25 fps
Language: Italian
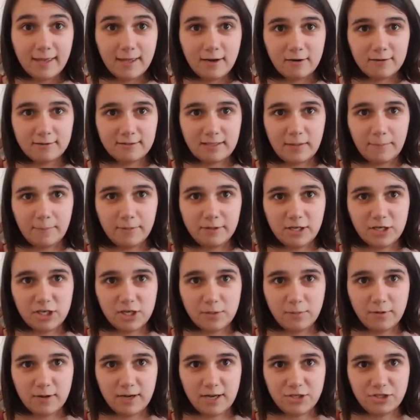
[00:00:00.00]
Inoltre poi
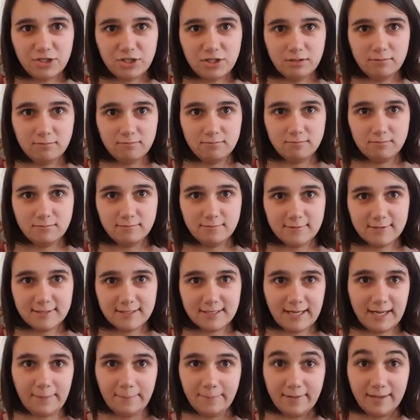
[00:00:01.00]
diciamo che ci
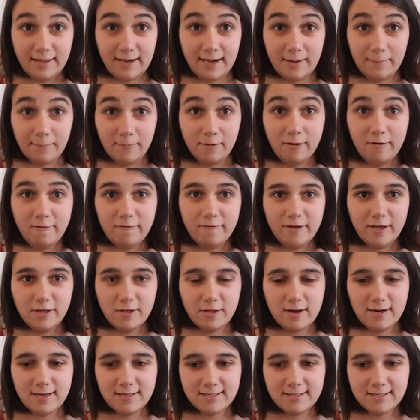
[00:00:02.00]
scambieremo il video,